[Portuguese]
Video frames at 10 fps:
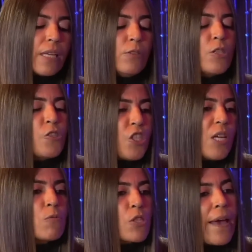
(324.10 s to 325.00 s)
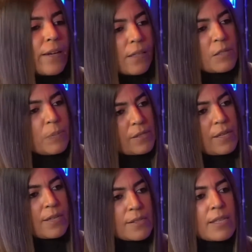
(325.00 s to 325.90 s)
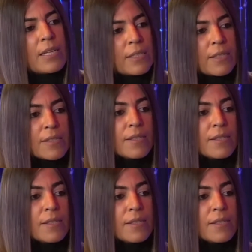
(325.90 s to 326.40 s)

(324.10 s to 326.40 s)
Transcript: nós tínhamos regras para serem seguidas